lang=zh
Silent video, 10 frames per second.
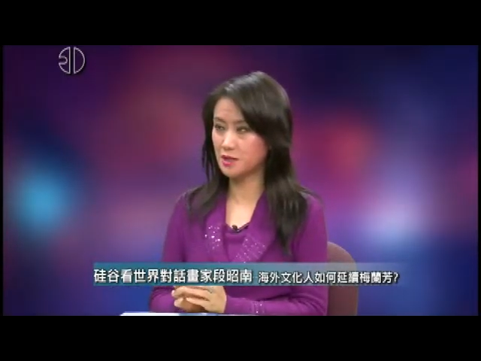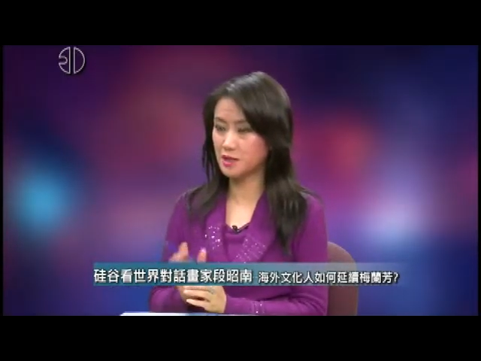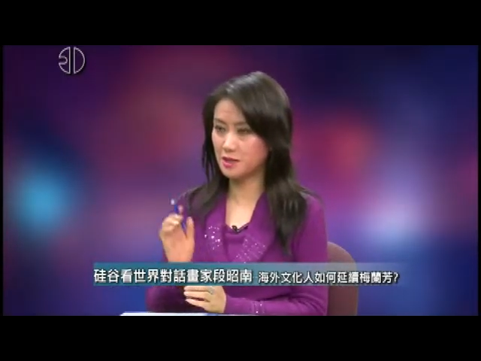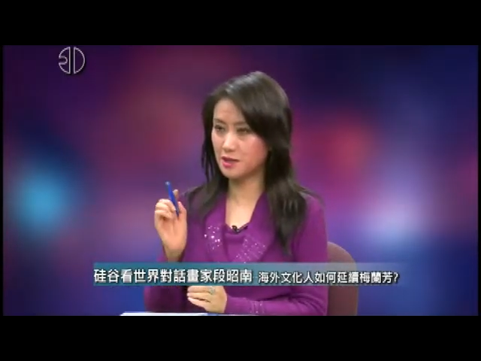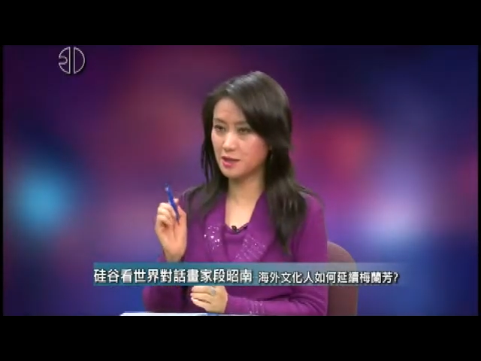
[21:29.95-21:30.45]
像
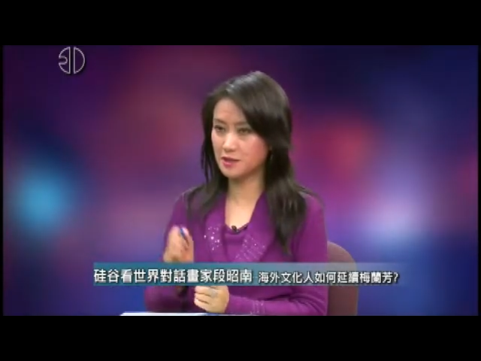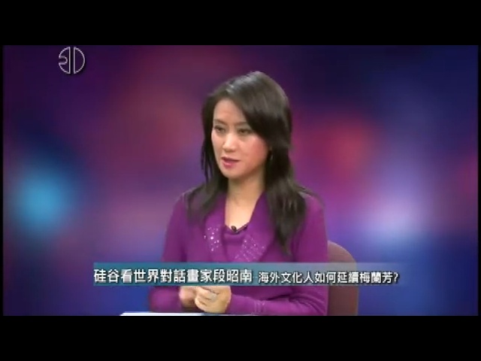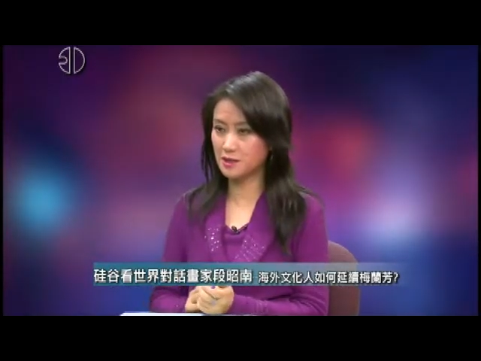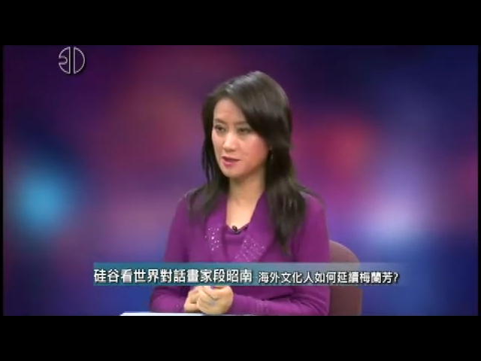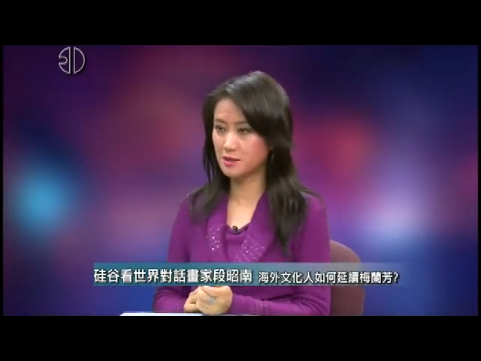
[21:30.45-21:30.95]
你刚刚提
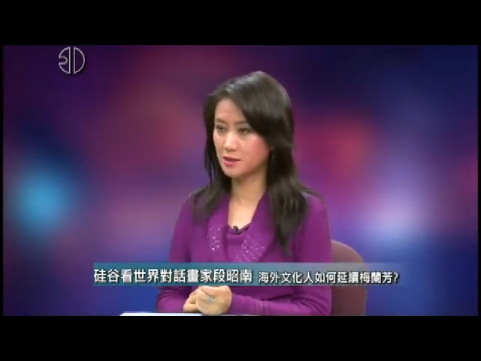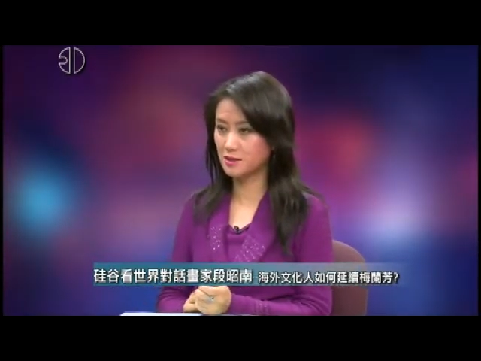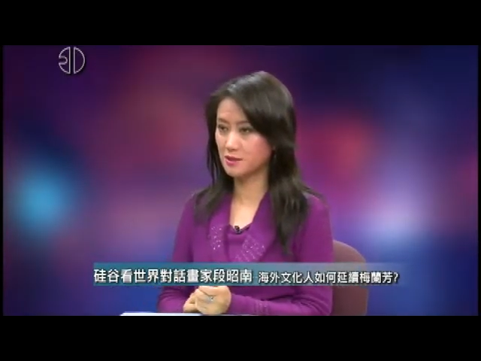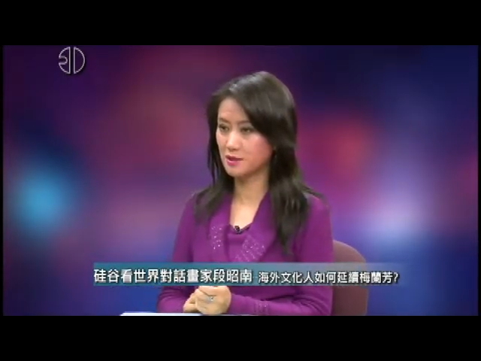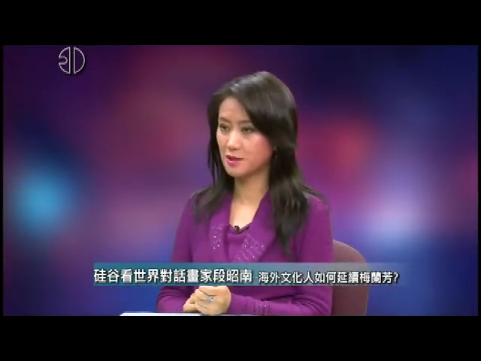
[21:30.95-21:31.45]
到的这
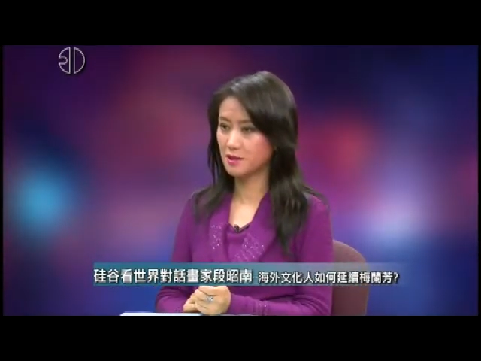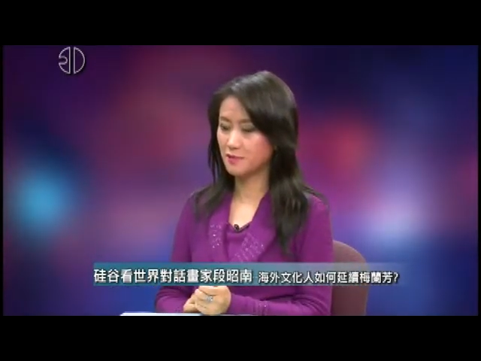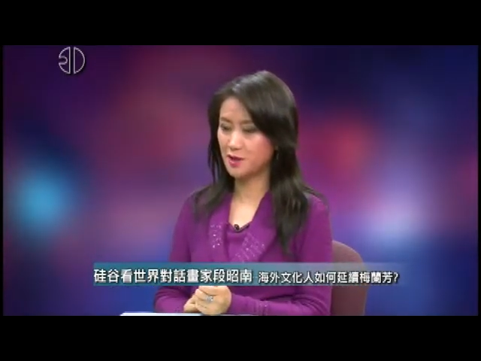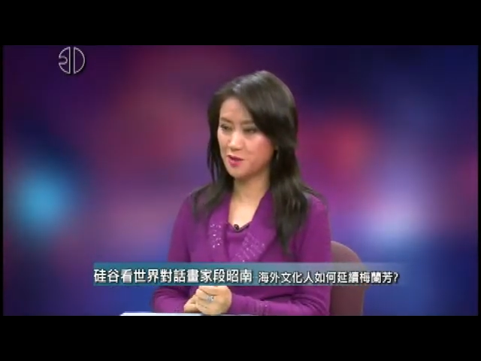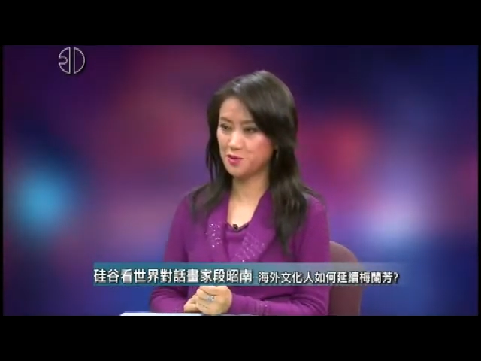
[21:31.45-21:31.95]
个飞
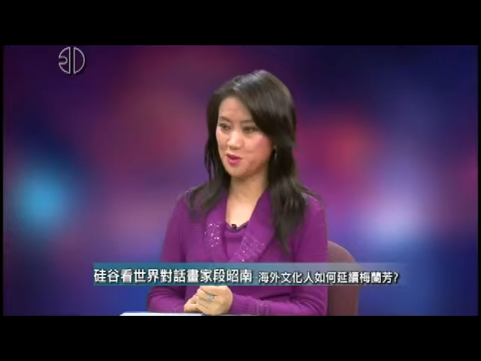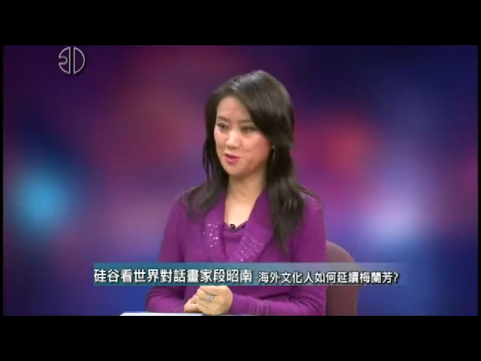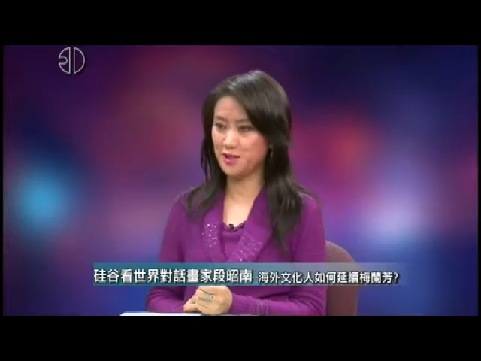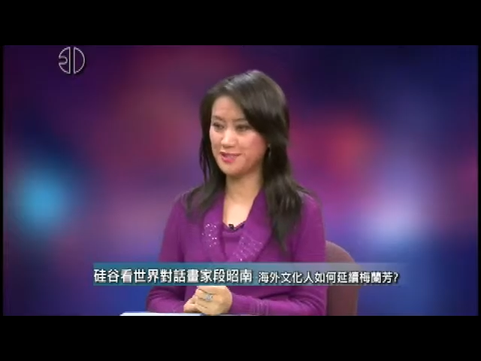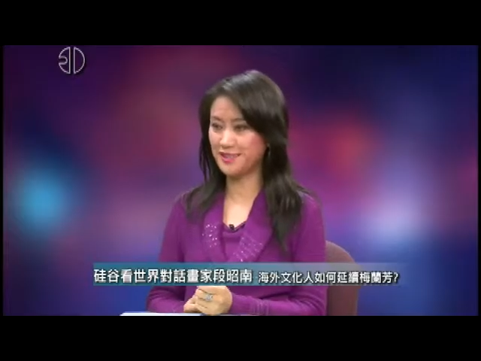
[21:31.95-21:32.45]
扬乐团
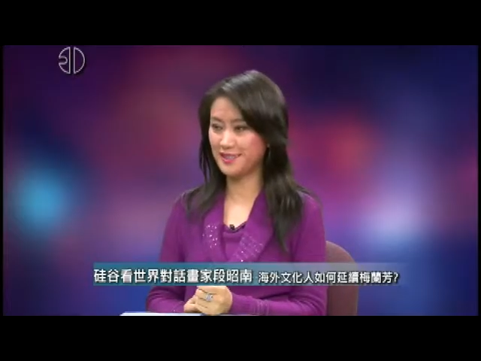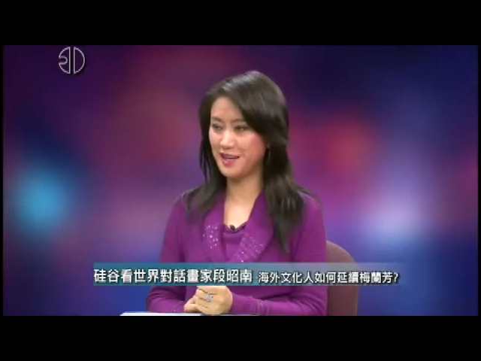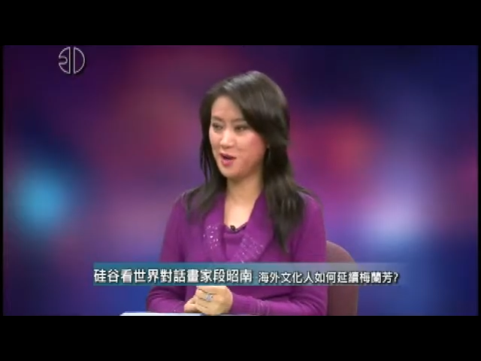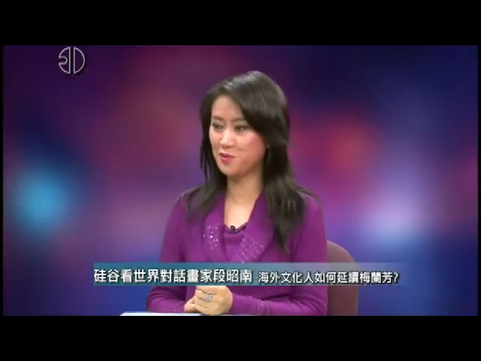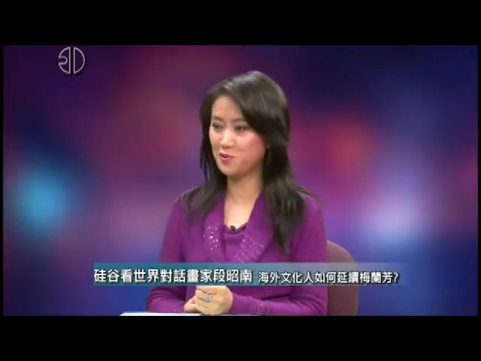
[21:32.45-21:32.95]
团长
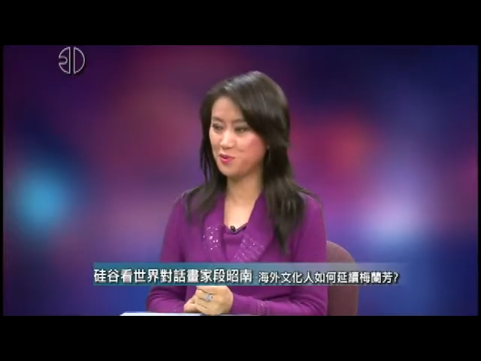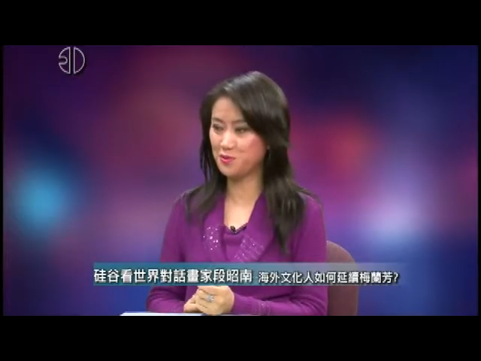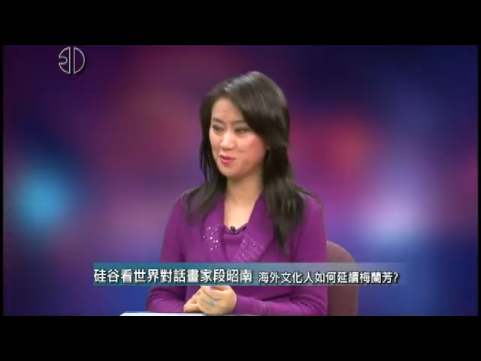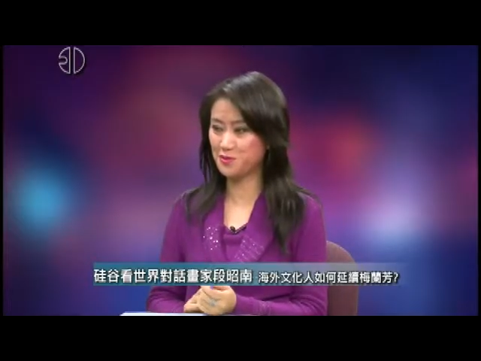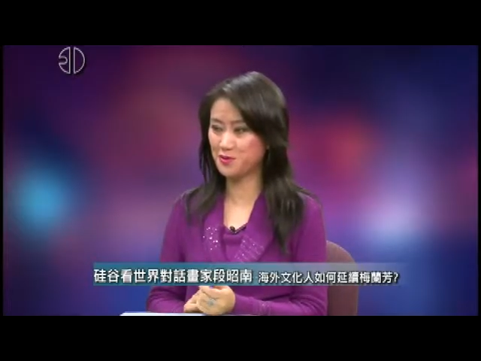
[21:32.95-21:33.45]
安物胡
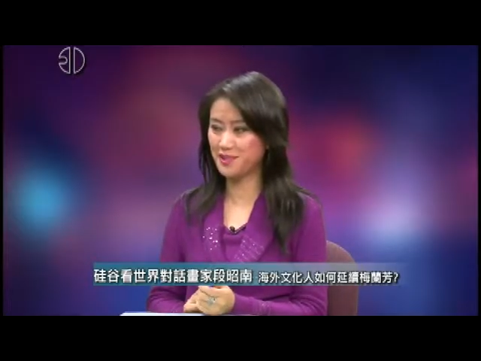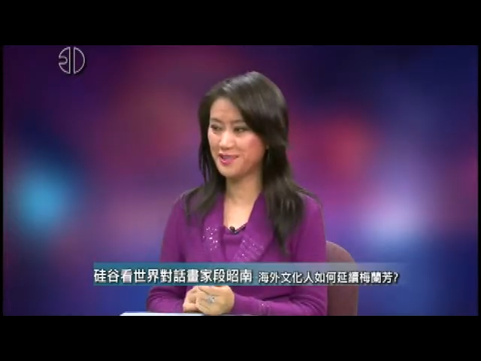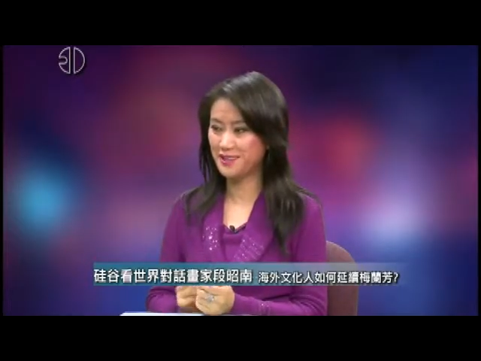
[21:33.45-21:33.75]
忠军，